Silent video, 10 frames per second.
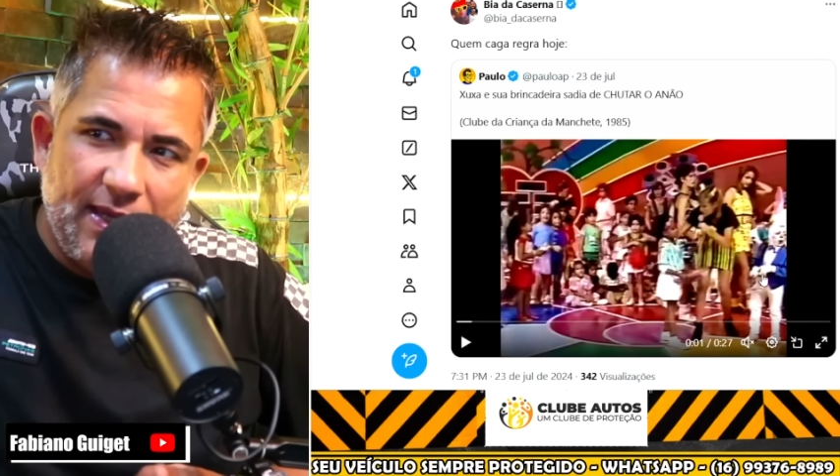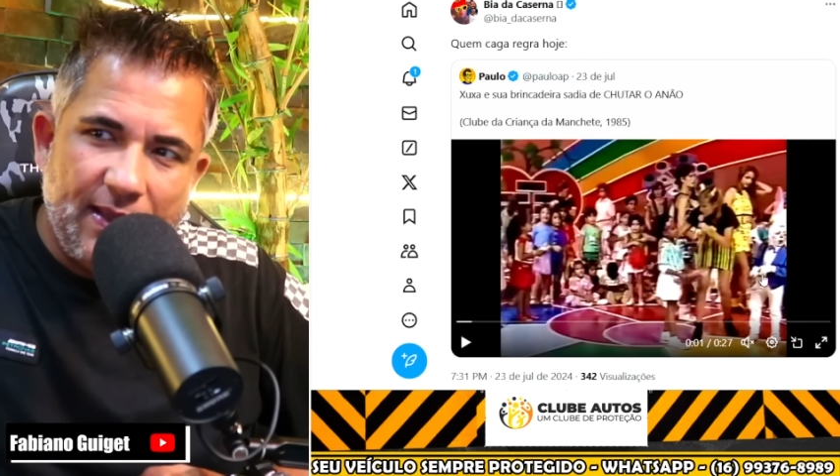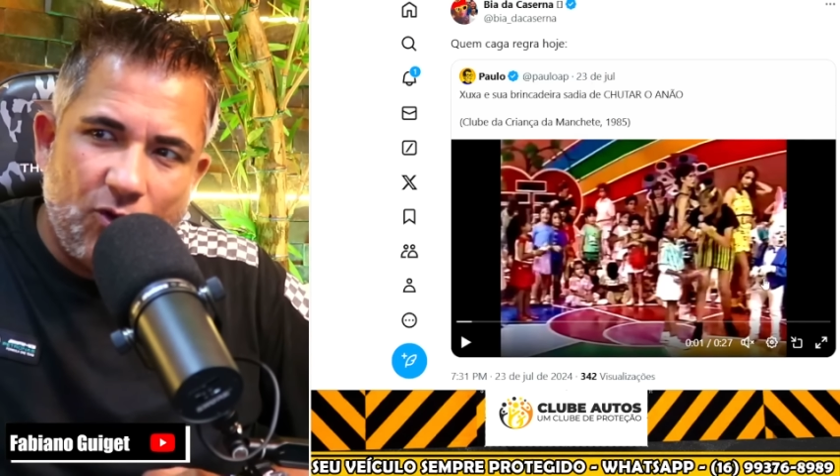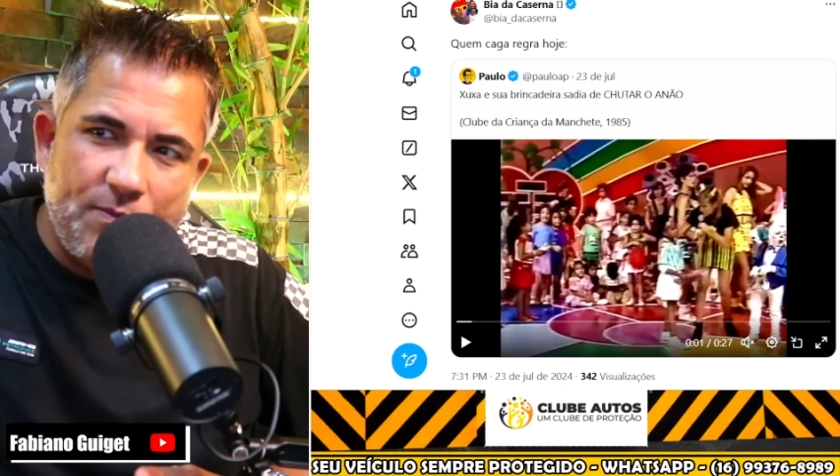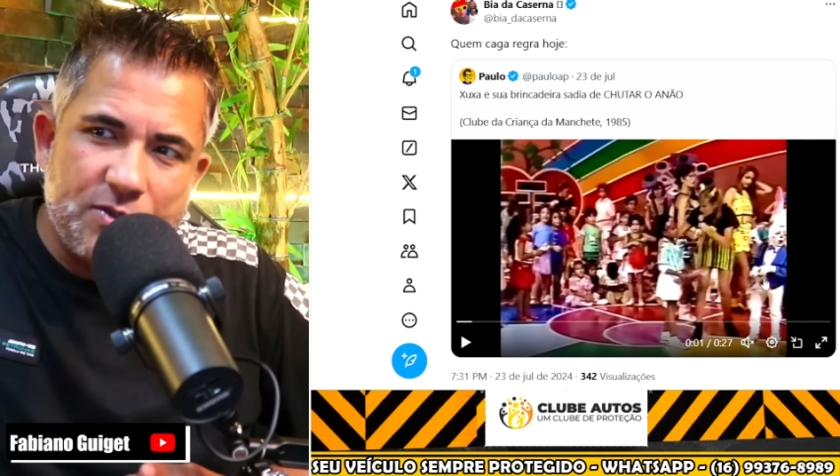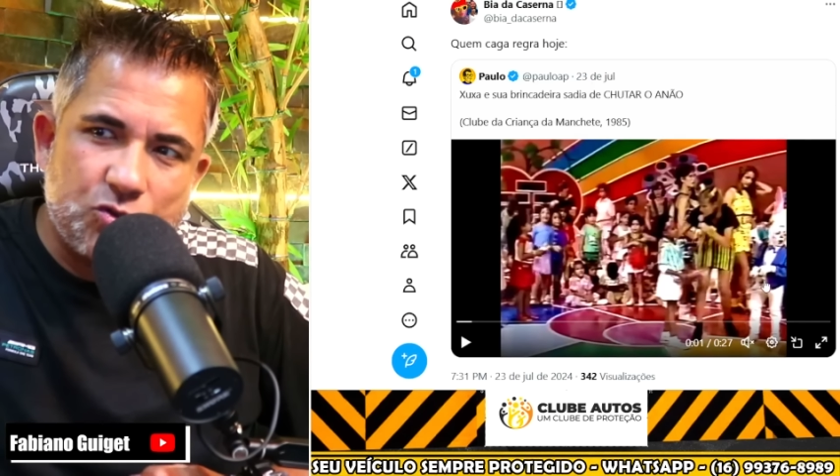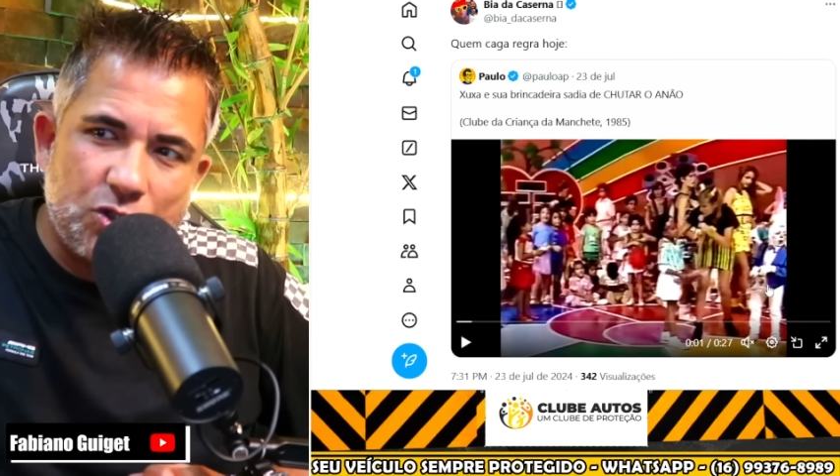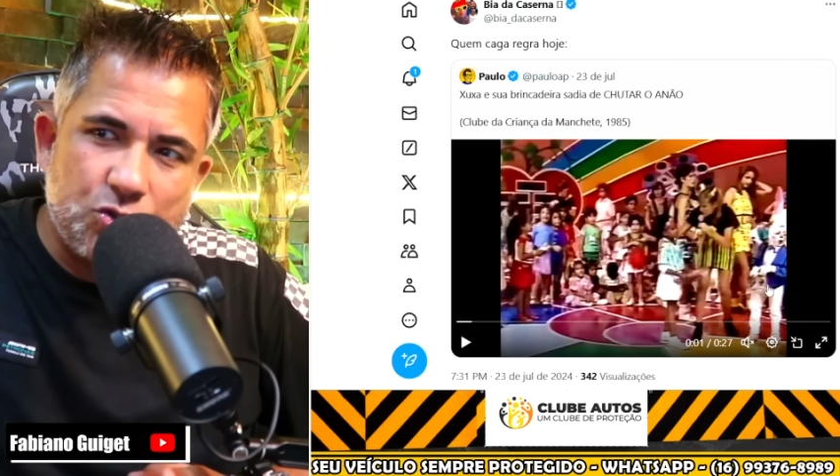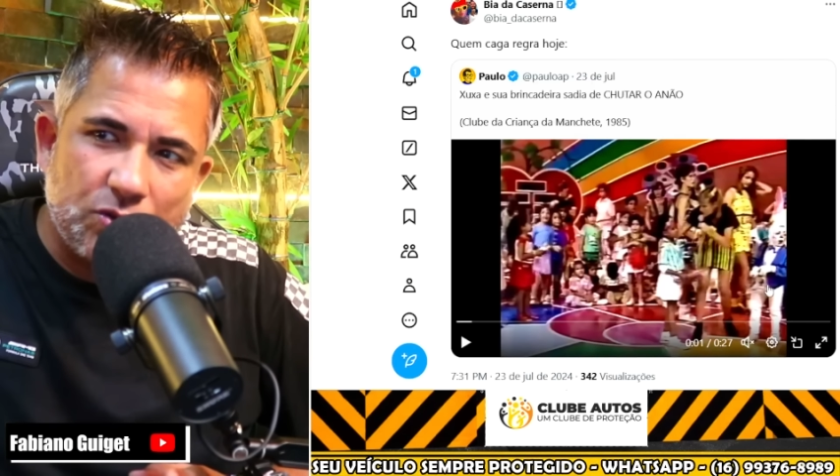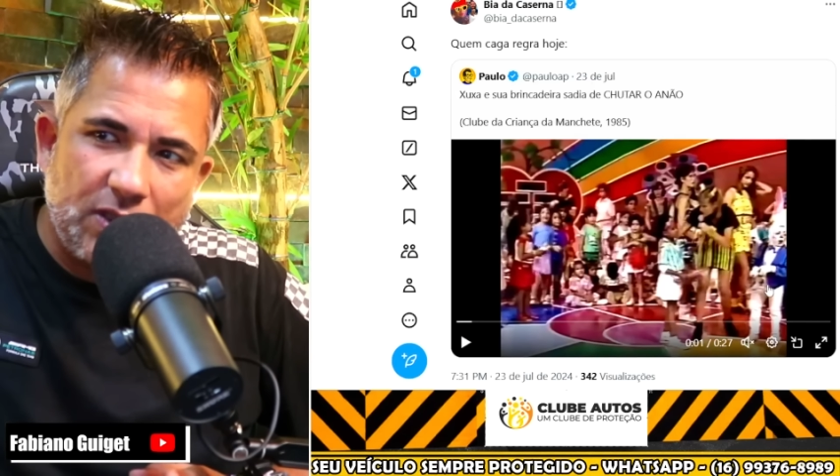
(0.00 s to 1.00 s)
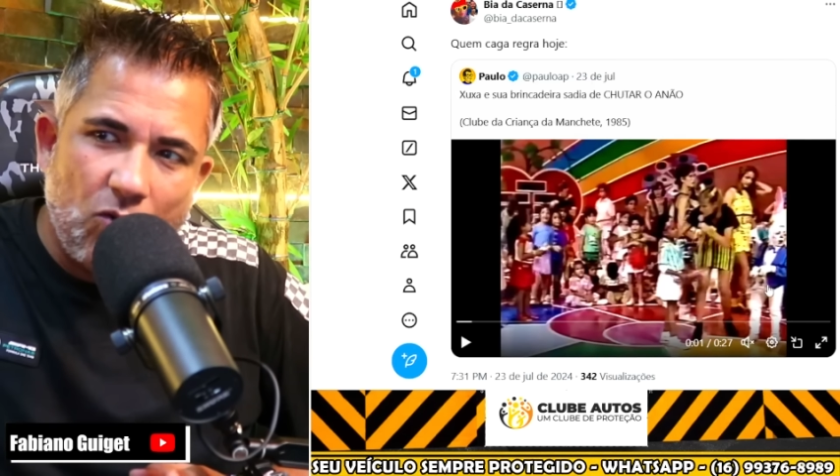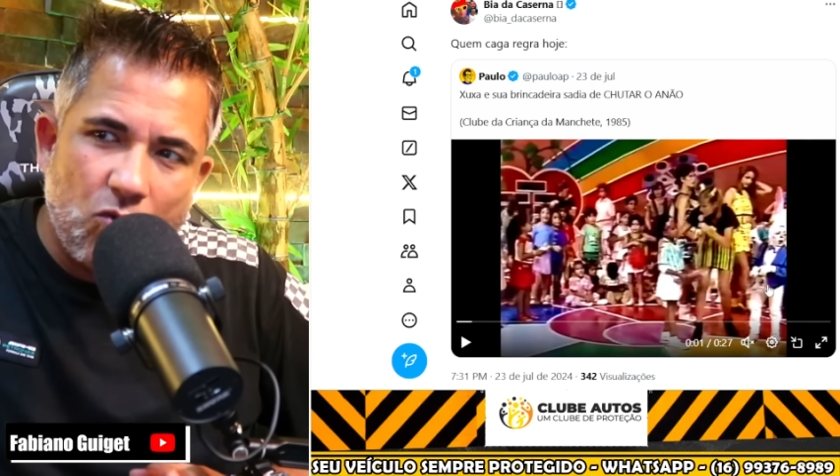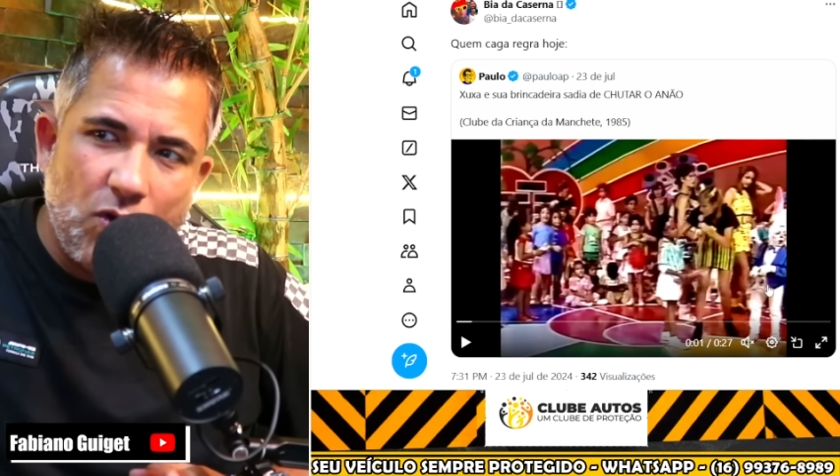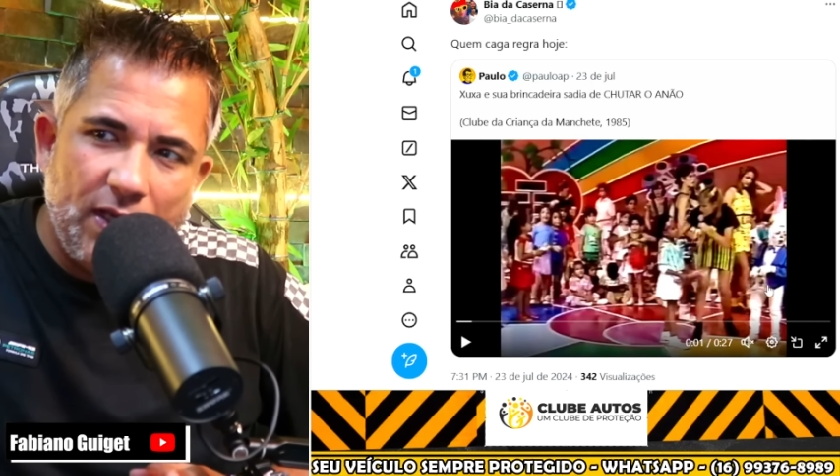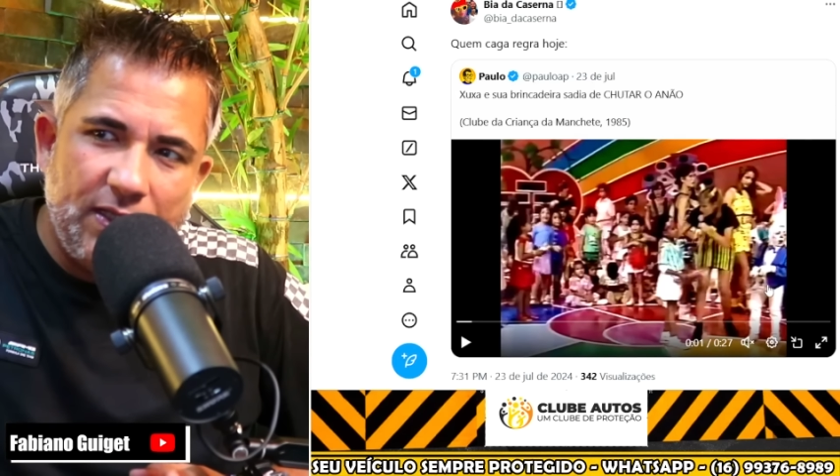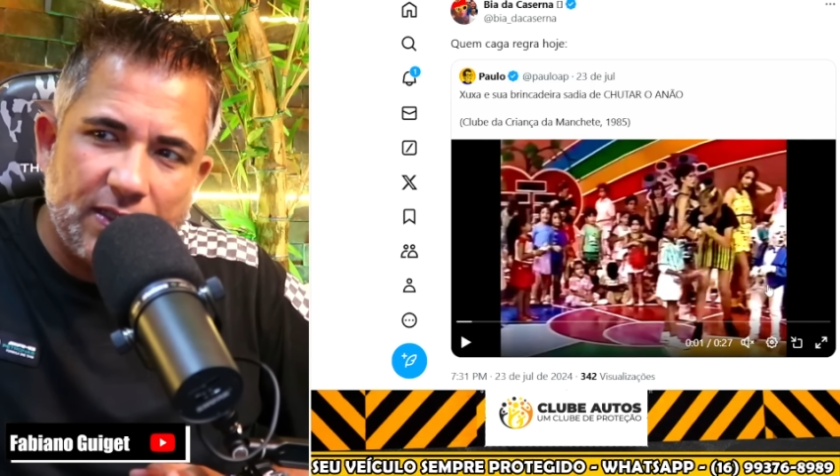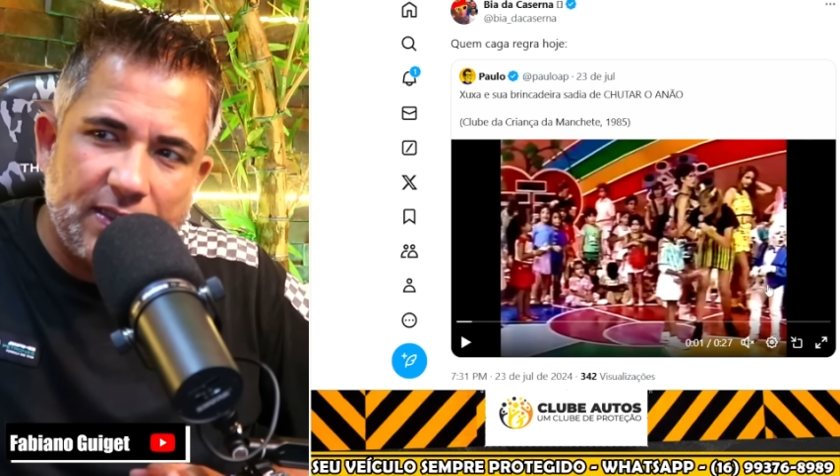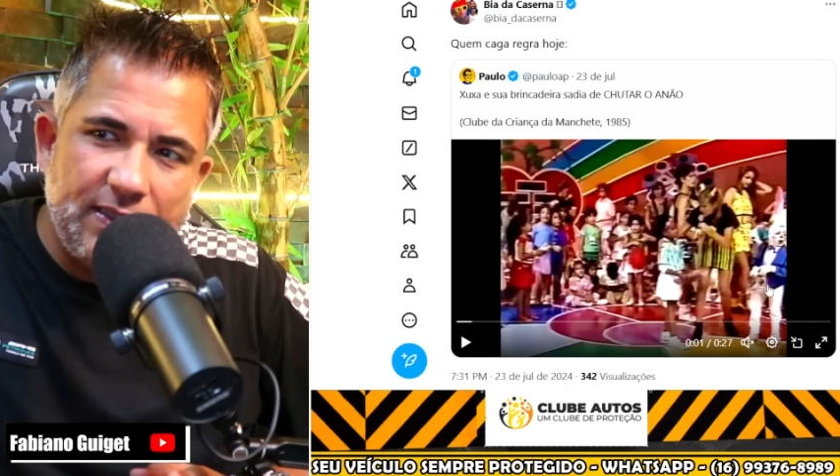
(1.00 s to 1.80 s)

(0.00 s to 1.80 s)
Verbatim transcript: ela começou a chutar o coelhinho aqui,